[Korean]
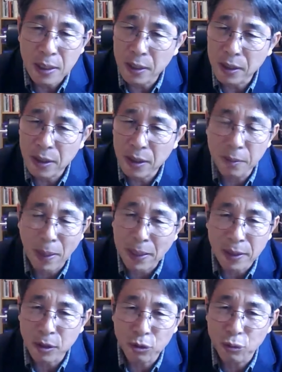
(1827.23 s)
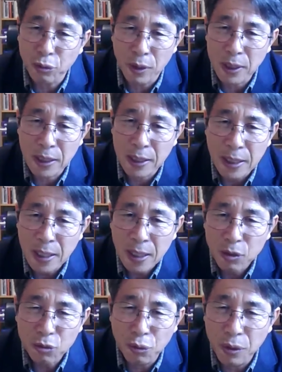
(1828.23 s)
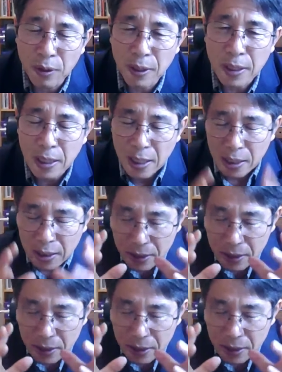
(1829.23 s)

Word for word: 이제는 그 받은 구원이 구원,